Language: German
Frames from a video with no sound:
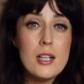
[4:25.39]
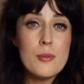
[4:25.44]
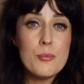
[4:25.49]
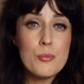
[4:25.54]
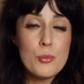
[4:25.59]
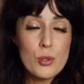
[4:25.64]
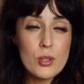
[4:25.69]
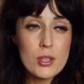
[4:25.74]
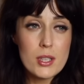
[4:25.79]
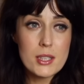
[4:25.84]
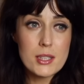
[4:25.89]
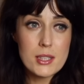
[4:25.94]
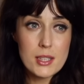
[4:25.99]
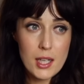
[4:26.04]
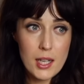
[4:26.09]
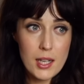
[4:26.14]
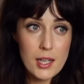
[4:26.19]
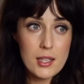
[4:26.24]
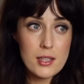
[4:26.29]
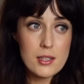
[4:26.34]

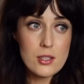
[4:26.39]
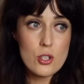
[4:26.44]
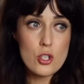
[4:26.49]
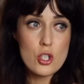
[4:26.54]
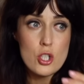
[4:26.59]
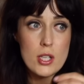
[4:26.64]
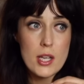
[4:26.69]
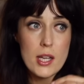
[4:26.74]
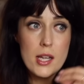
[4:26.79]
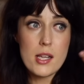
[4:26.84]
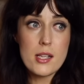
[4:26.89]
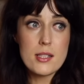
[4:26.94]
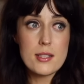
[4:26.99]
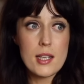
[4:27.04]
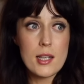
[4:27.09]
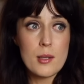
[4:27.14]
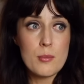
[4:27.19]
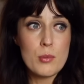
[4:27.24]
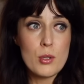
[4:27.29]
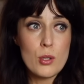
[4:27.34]
Möglichkeit, schnell
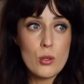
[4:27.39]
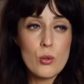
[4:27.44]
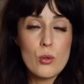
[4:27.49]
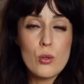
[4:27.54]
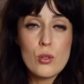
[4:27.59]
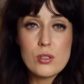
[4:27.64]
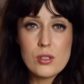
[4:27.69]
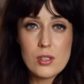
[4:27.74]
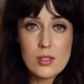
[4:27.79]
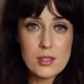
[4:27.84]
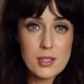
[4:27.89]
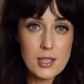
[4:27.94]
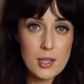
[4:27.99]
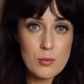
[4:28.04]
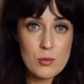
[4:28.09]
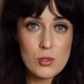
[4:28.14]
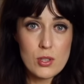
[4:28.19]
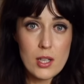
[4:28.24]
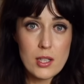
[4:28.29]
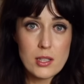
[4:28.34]
sein
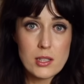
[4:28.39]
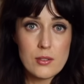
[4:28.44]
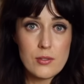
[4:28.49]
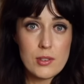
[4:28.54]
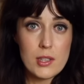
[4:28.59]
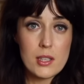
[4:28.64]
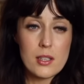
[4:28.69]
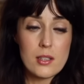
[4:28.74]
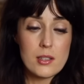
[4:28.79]
Belohnungssystem zu aktivieren,